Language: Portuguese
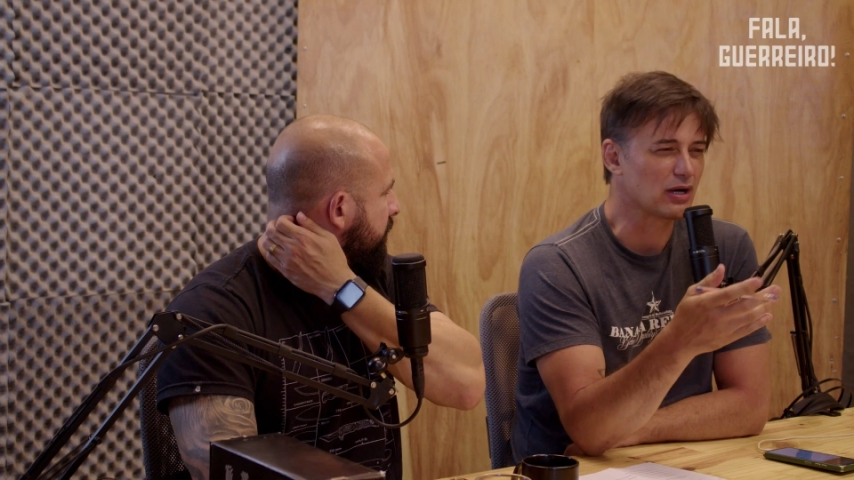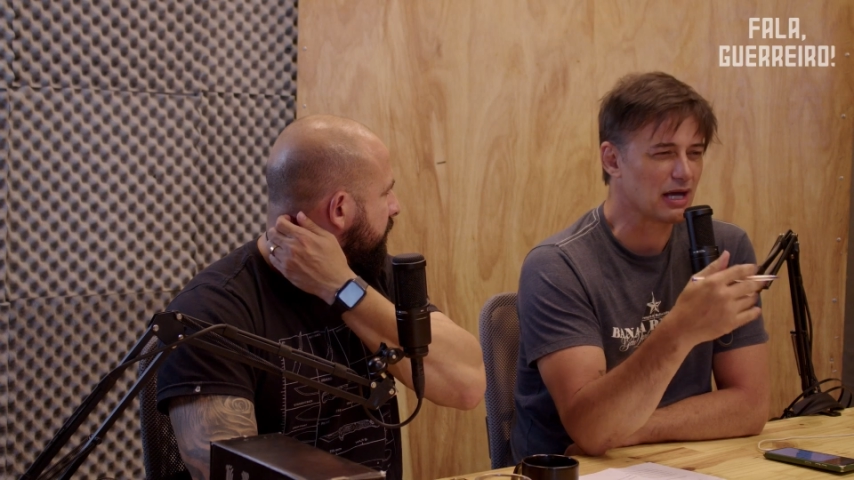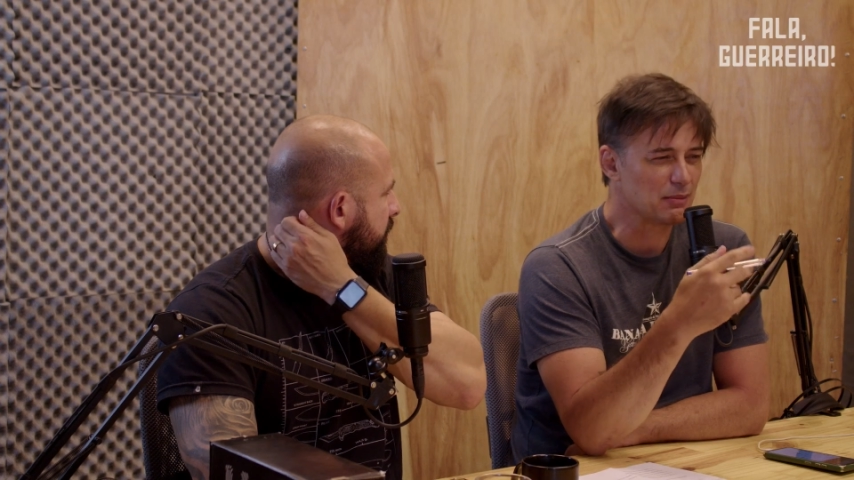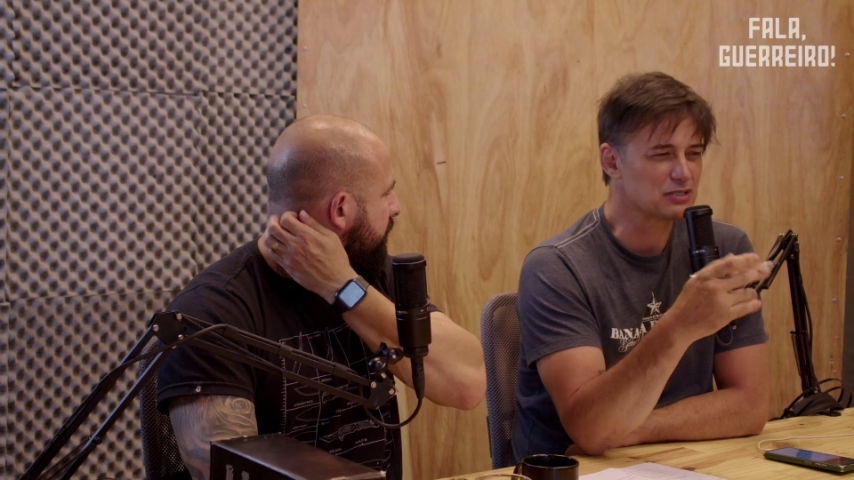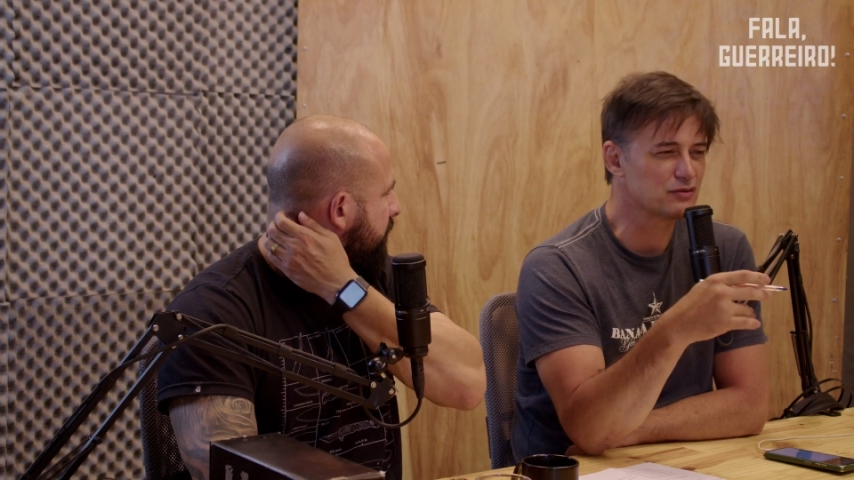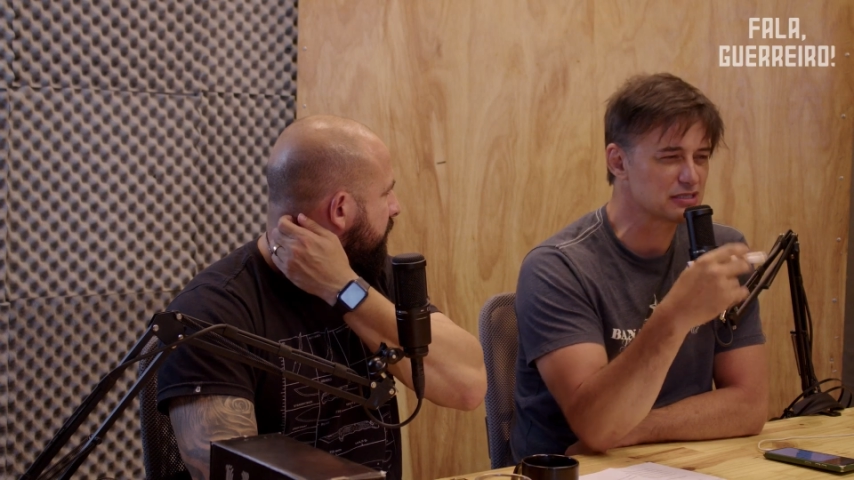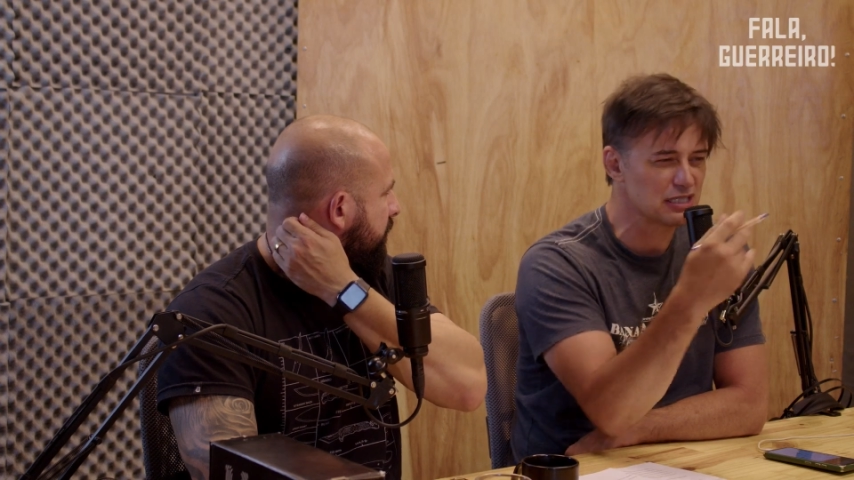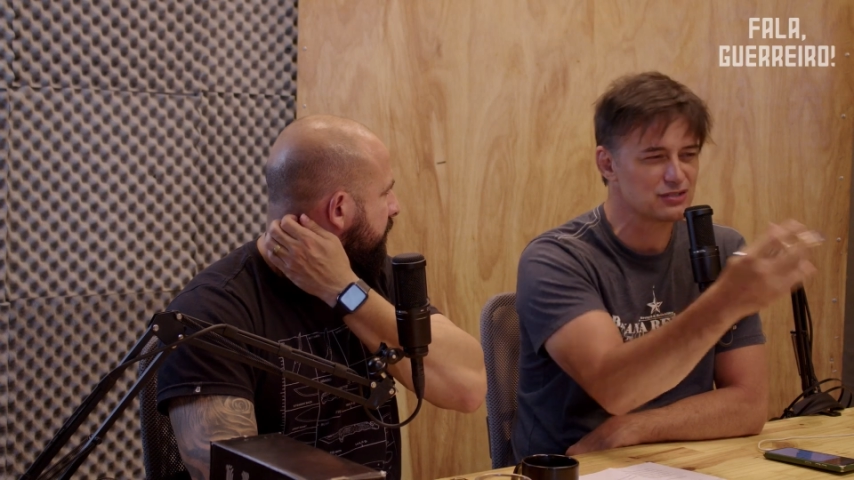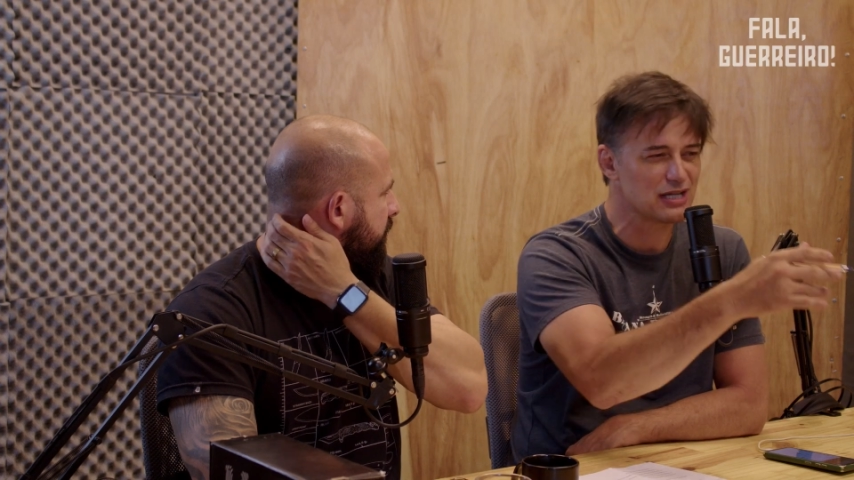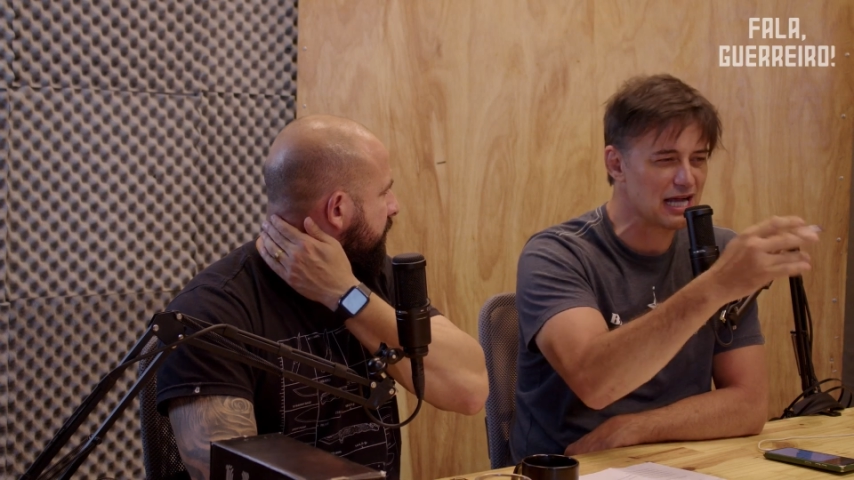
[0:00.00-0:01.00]
cara, mas
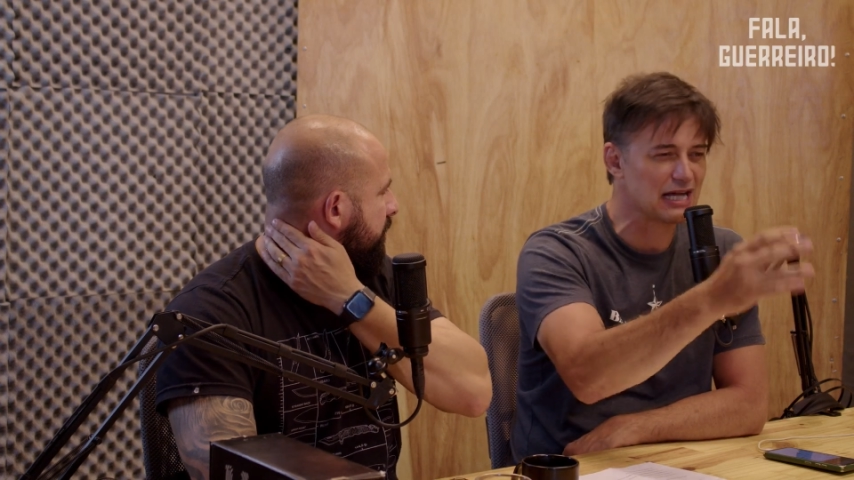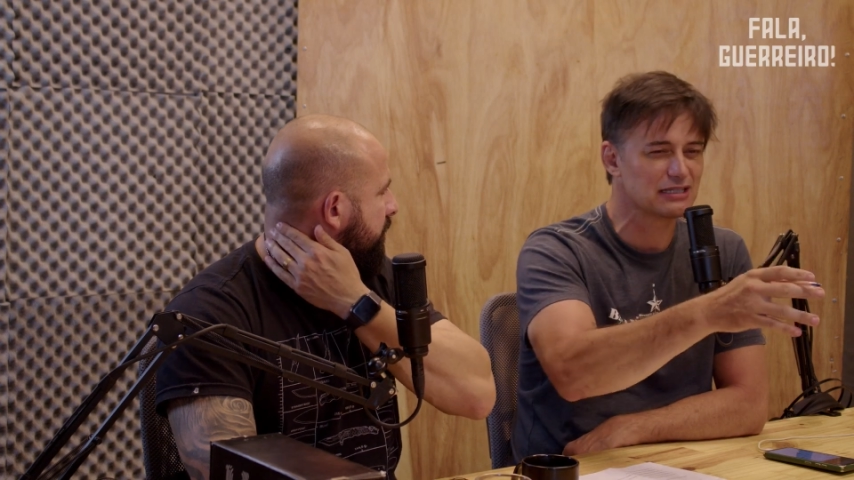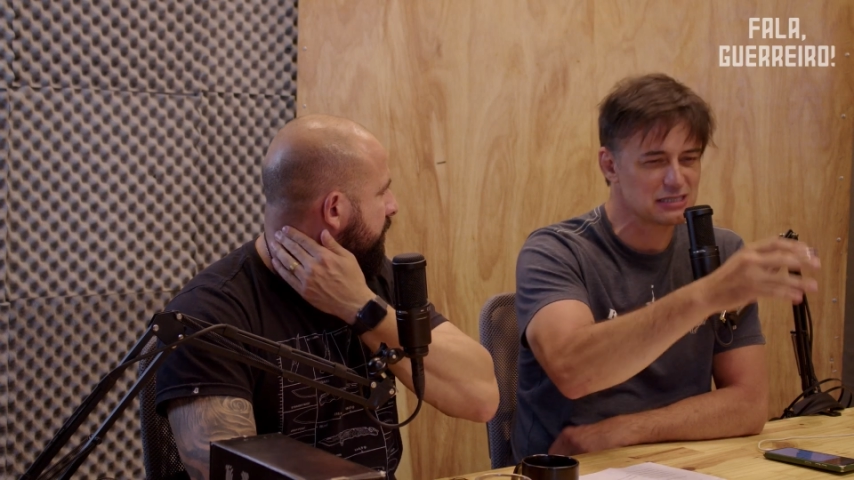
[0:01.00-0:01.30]
vocês lá desse